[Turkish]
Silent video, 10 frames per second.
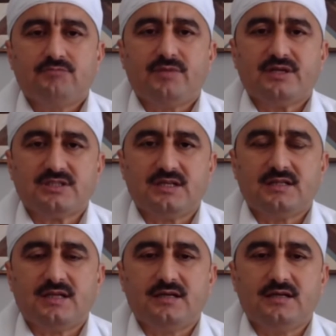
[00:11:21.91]

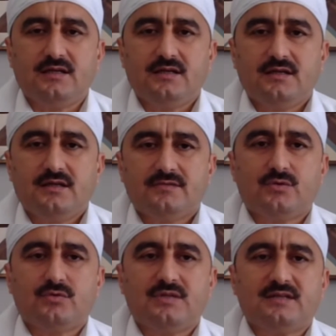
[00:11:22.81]
başkentlerini ve
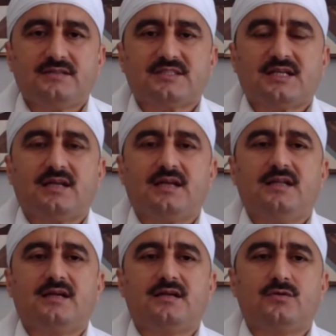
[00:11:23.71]
onların
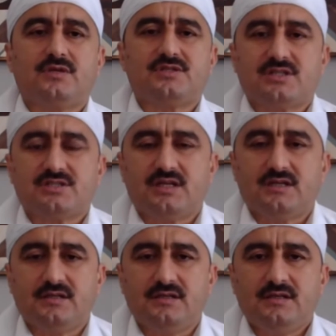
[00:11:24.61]
saraylarına
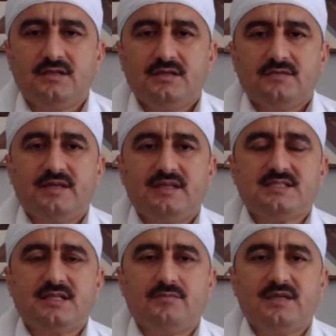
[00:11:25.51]
ulaşacağını ve
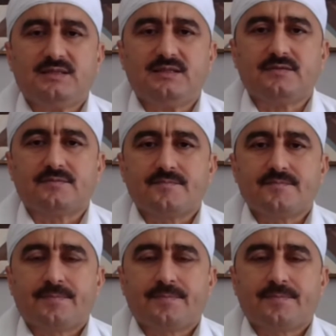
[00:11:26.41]
İslamiyet'in